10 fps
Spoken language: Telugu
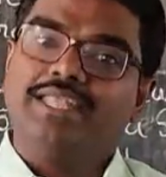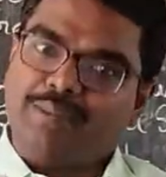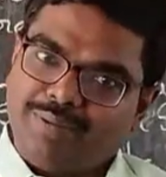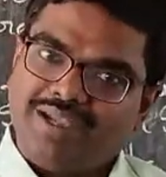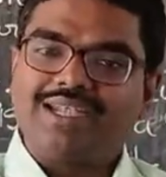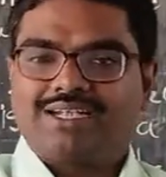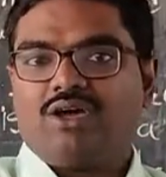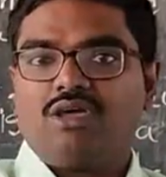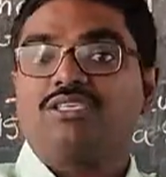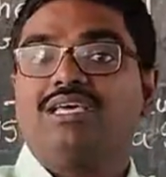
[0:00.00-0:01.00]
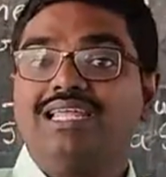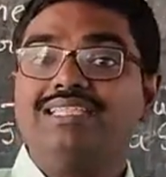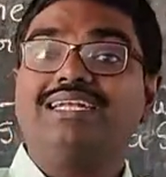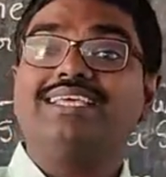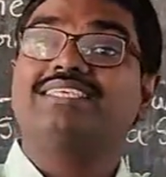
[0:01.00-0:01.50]
డిపెండెంట్ క్లాస్
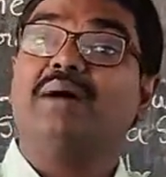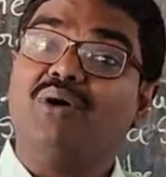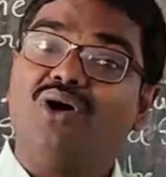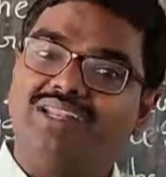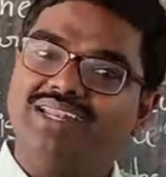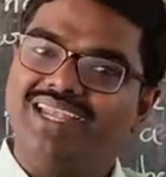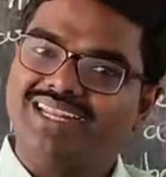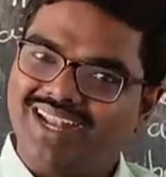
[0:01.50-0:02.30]
లేదంటే సబార్డినేట్